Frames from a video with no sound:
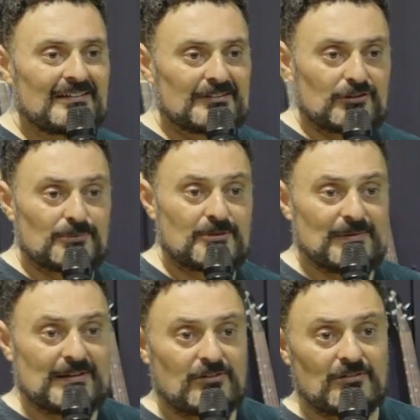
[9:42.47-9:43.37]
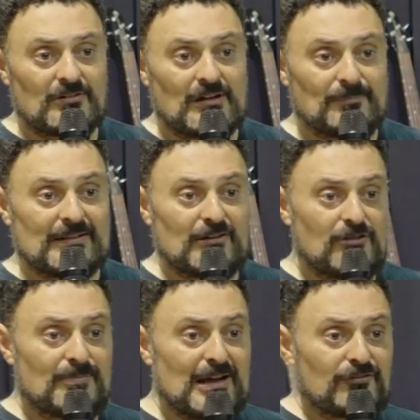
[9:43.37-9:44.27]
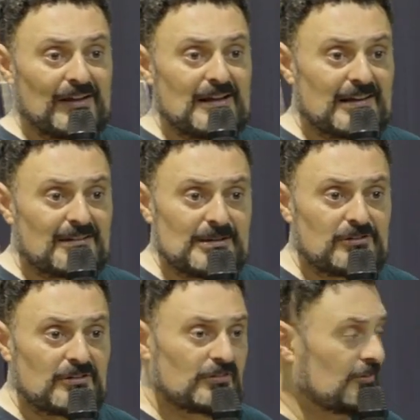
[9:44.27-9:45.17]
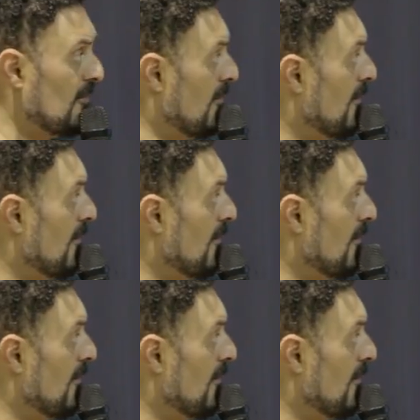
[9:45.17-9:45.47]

E nós vamos aprender que, aprender que o hebraico fala exatamente isso.